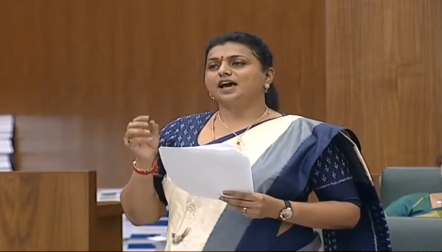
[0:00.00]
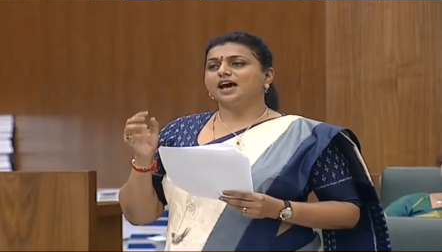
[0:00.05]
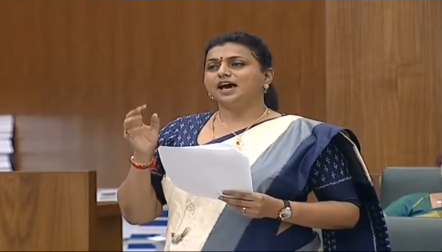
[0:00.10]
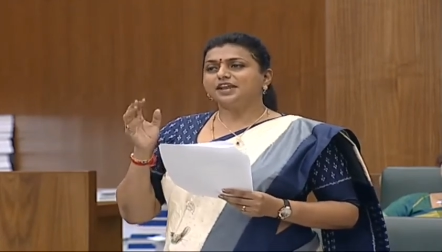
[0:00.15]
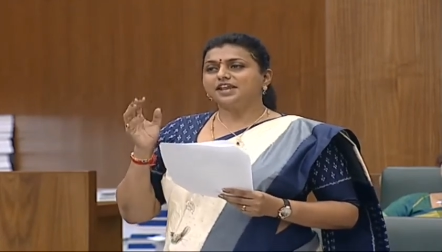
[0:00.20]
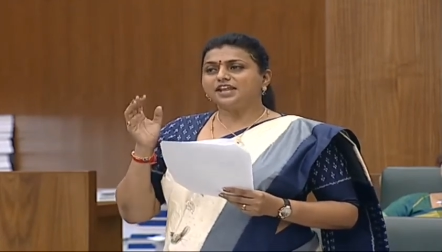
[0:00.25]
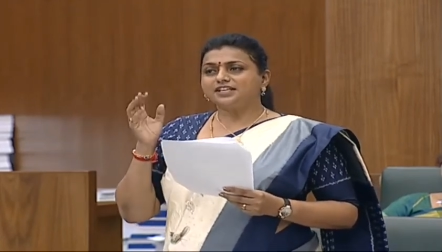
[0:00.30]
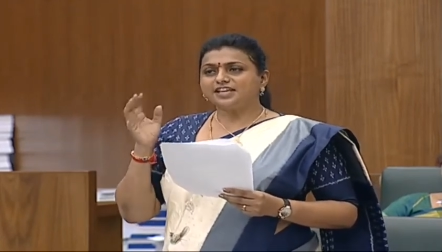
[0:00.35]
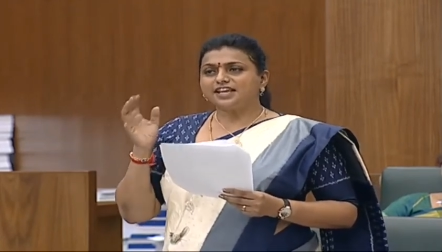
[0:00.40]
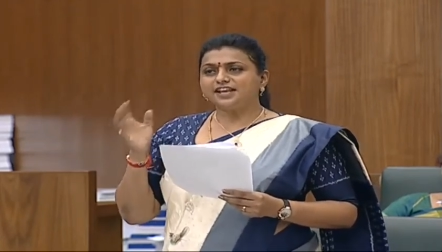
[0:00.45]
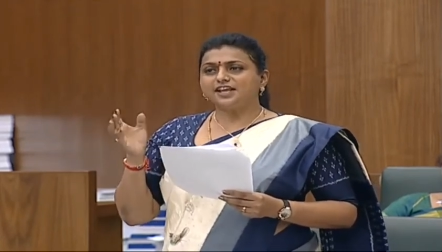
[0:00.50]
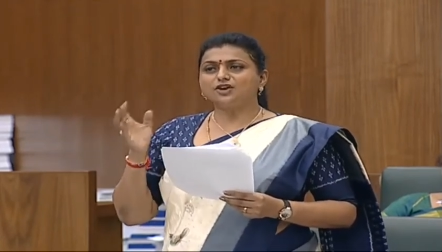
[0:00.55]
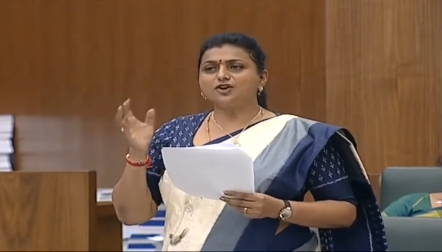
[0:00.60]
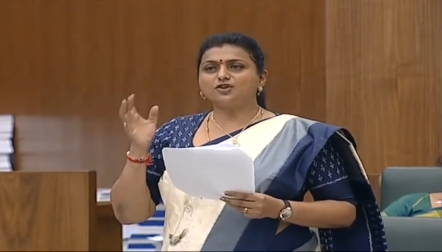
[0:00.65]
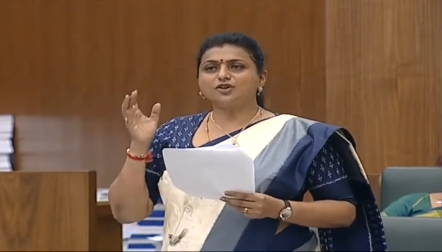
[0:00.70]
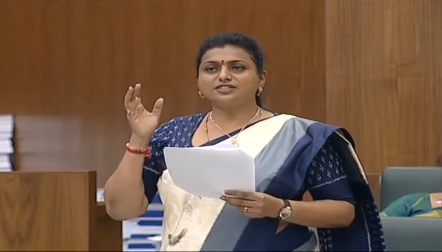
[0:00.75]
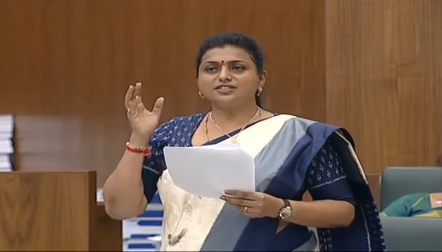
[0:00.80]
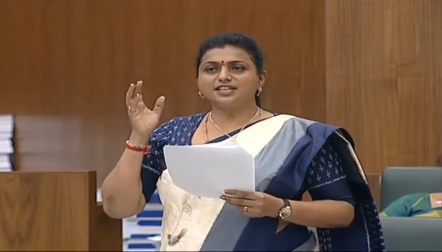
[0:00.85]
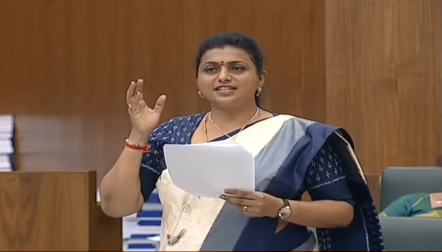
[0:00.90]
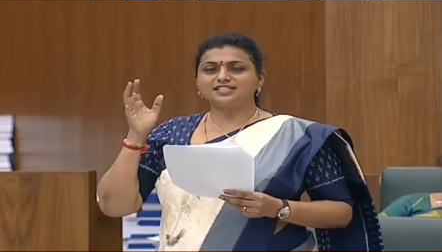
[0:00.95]
అన్న జనం
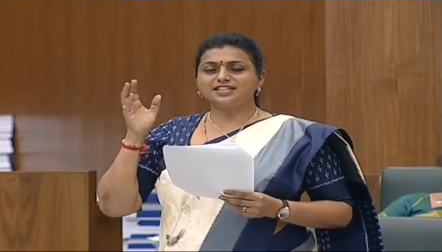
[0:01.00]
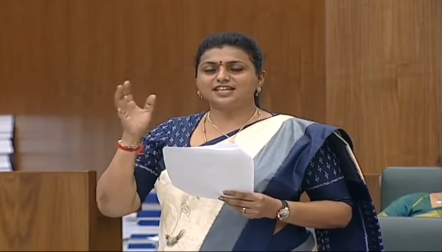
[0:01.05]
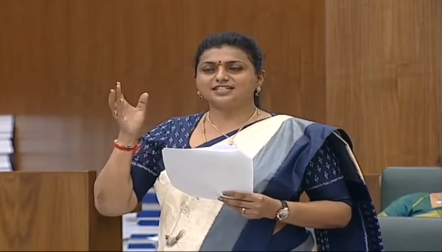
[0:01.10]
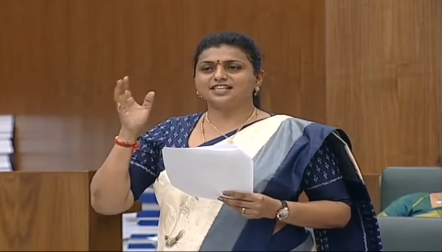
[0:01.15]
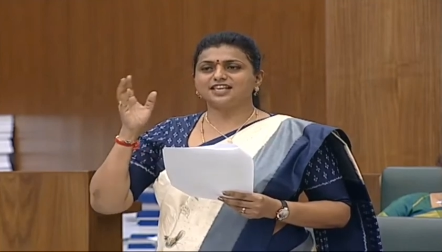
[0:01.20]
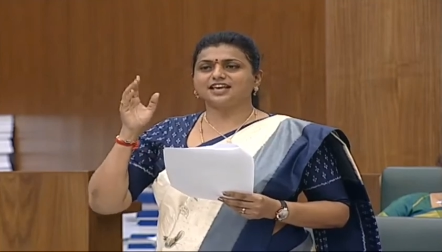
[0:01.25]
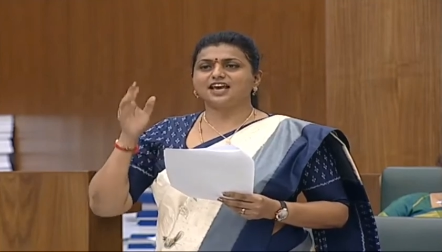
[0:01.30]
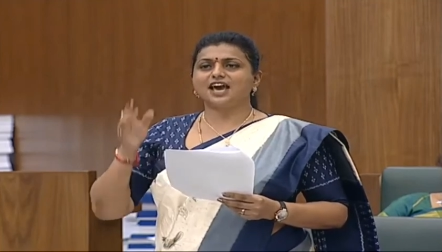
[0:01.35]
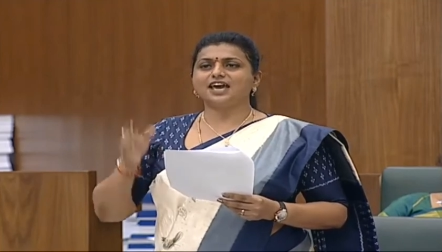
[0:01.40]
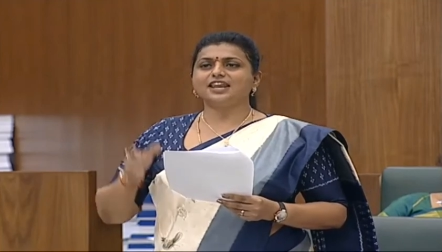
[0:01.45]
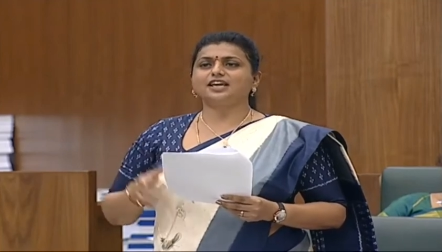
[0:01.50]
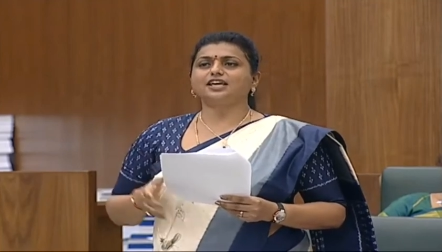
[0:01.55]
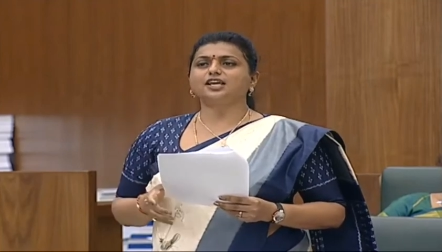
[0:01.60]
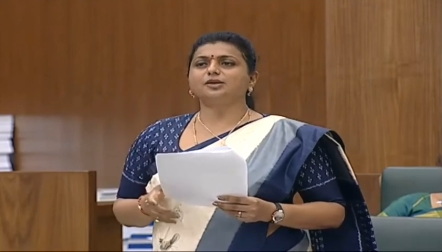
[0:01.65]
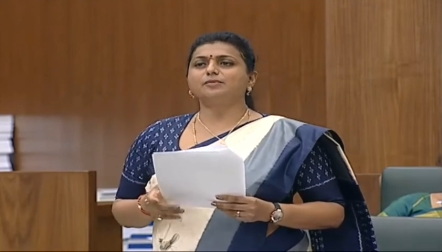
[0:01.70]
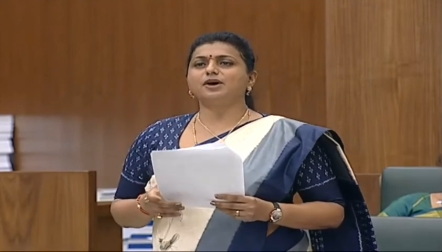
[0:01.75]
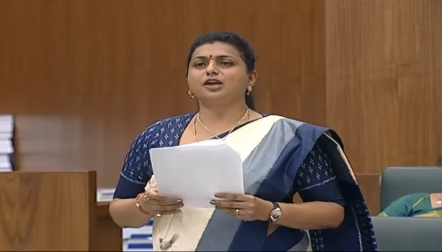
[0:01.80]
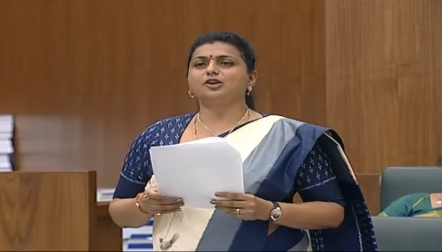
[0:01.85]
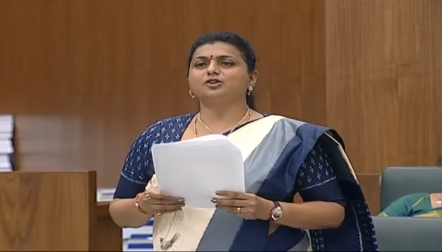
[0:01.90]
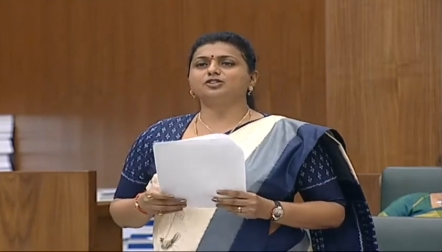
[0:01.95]
కోసం చేసే
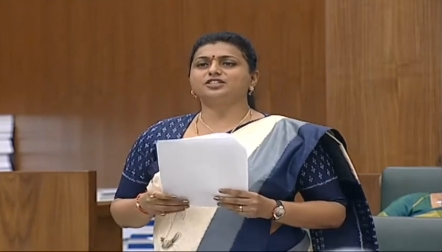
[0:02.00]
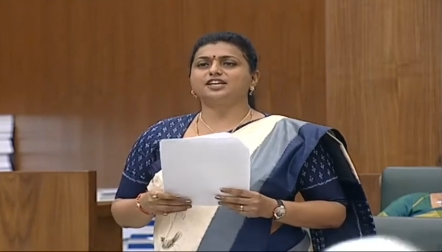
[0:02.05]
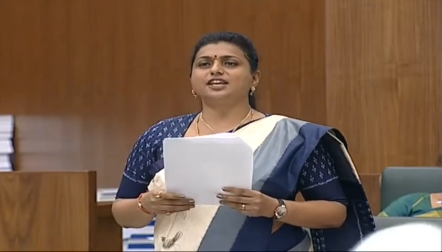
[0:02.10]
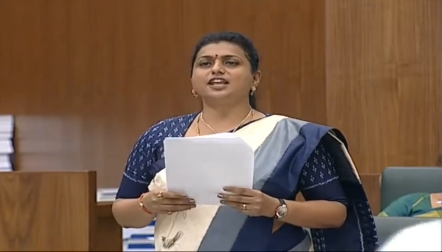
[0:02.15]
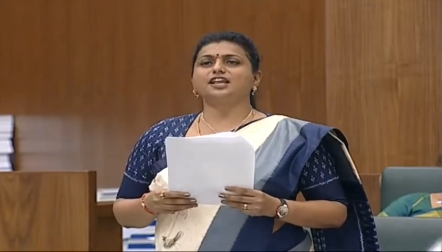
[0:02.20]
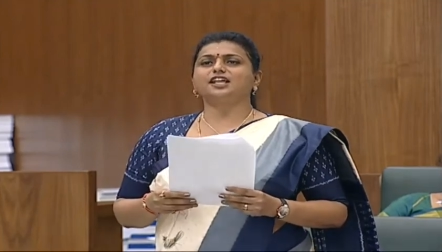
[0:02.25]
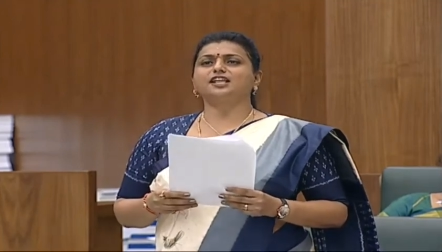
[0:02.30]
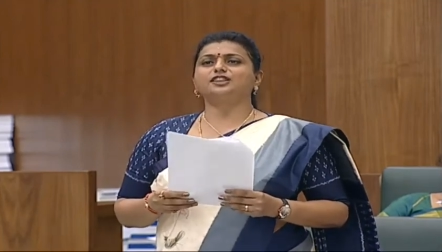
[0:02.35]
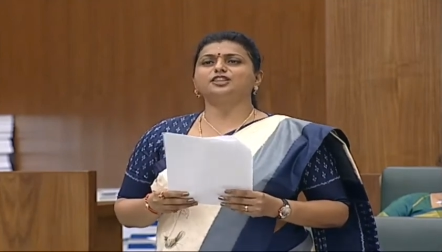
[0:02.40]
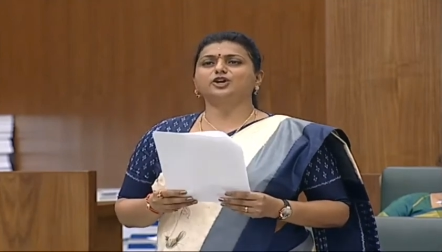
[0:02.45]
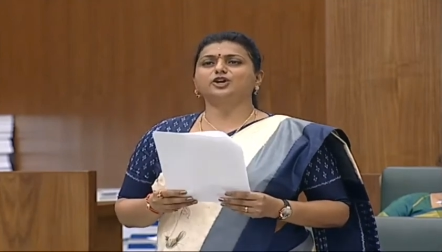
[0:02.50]
కార్యక్రమాలు జనాలందరూ